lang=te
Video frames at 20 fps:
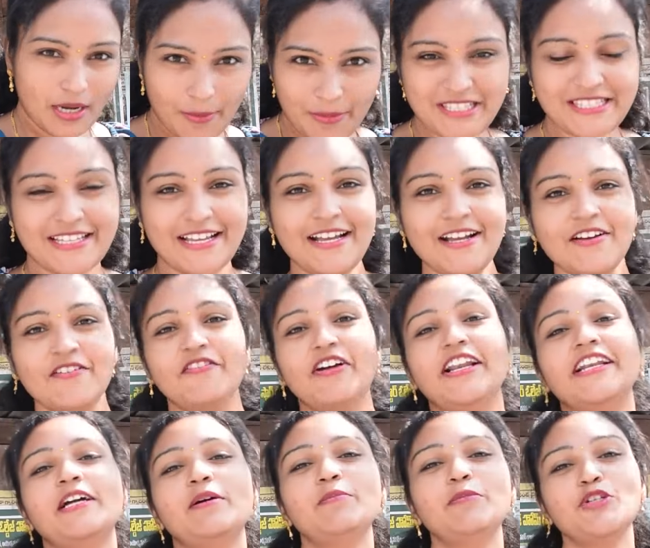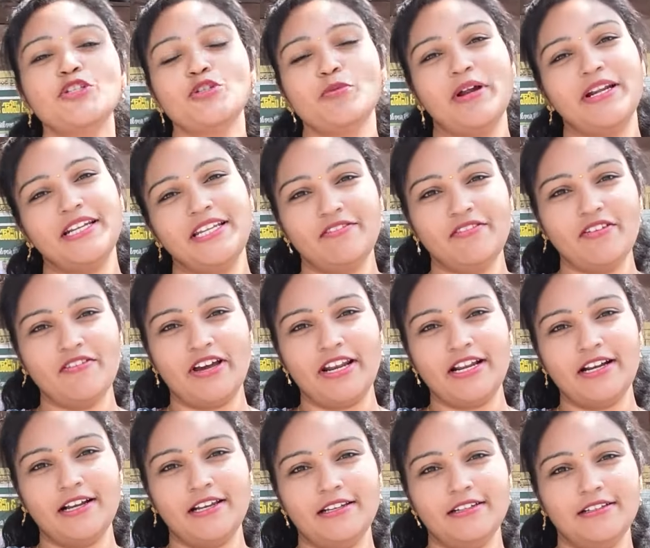నమస్తే వెల్కమ్ టు సుమన్ టీవీ
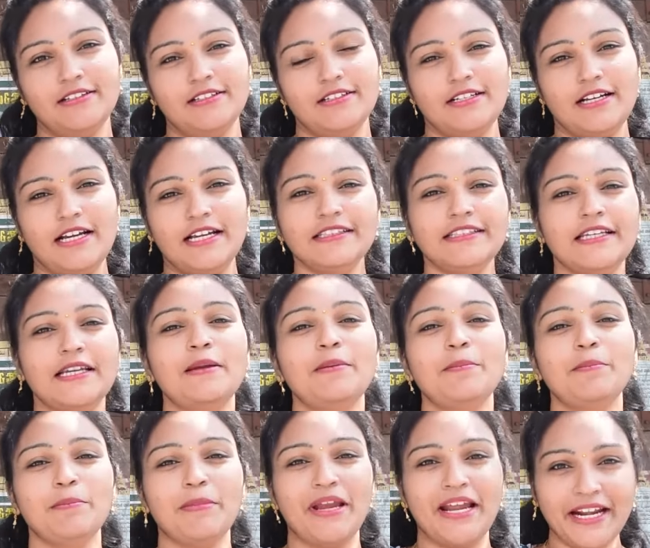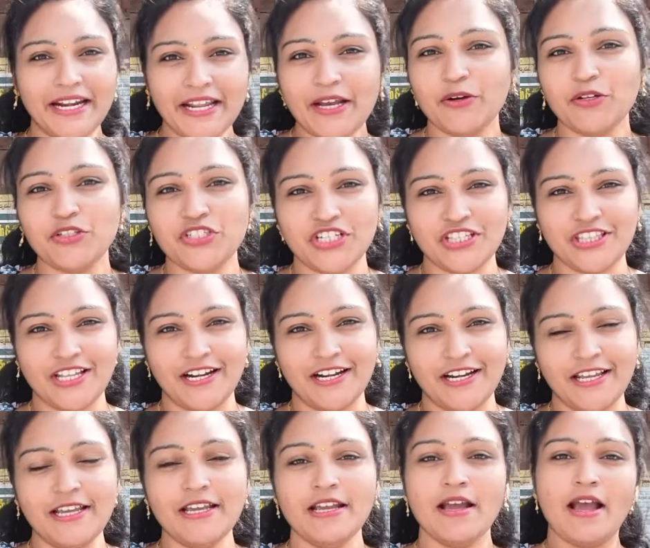వరంగల్ అయితే మేడే
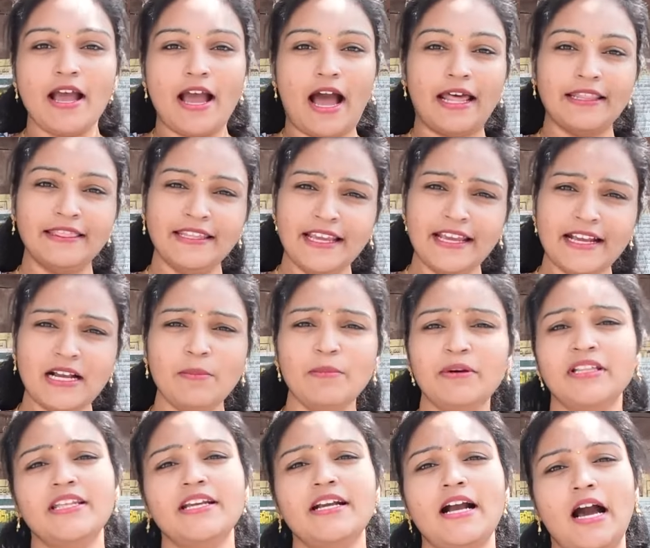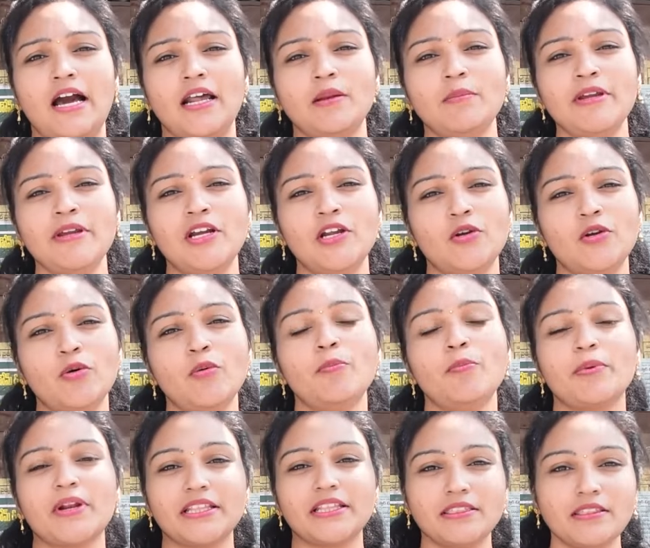వచ్చిందండి అనేక మంది కార్మికులు
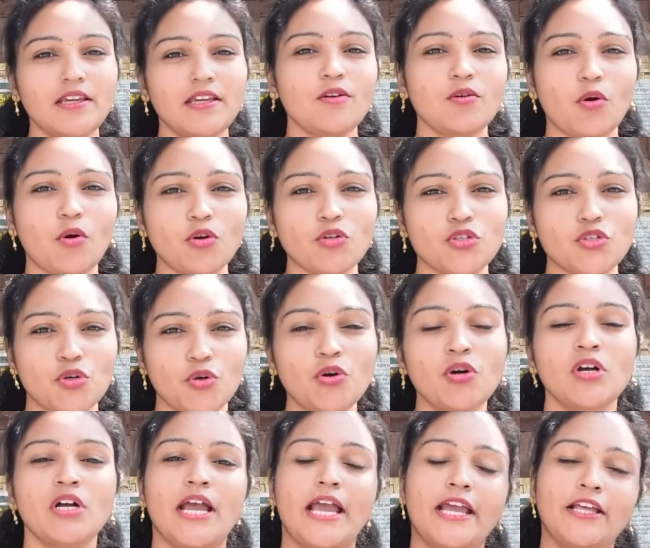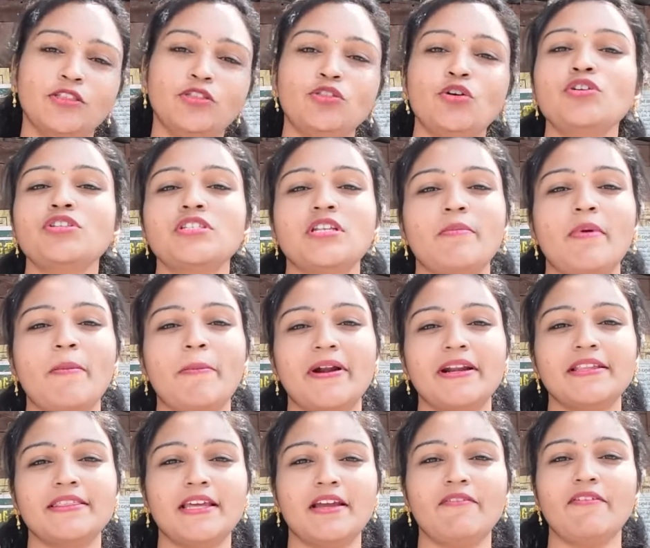ప్రతిరోజు ఎంతో శ్రమ
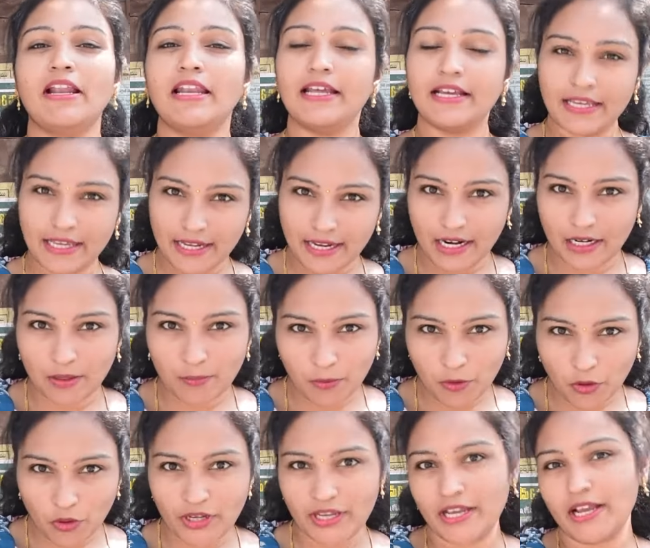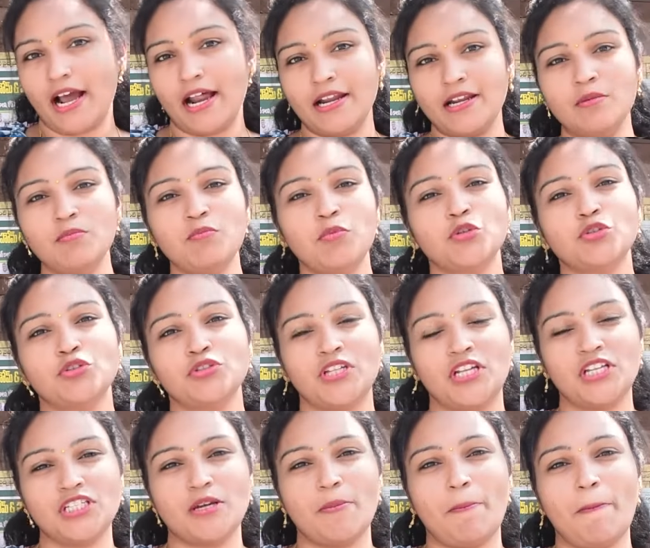పడితే వాళ్ళకి కడుపులోకి అన్నం
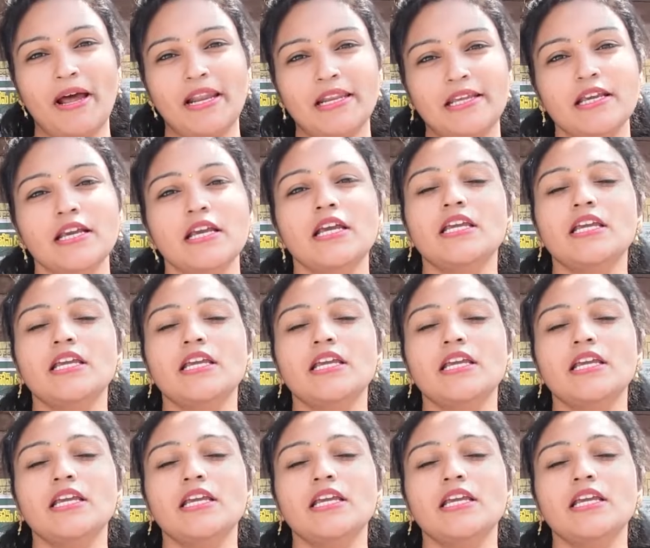పోతుందని చెప్పాలి